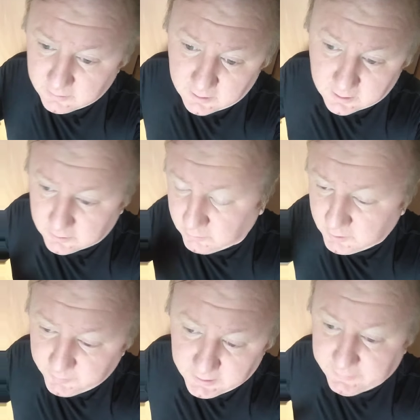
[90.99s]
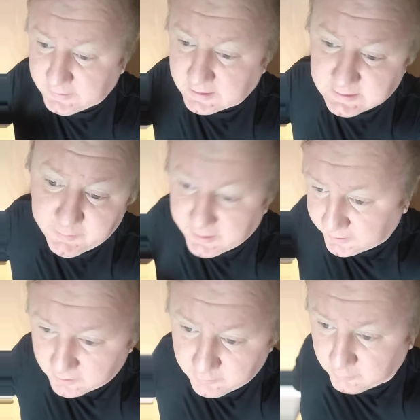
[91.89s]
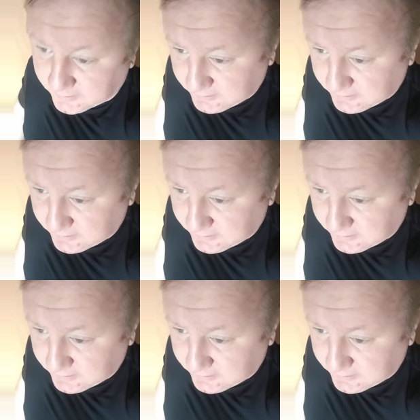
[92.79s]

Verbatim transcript: Анатолий Быков это как собирательный образ.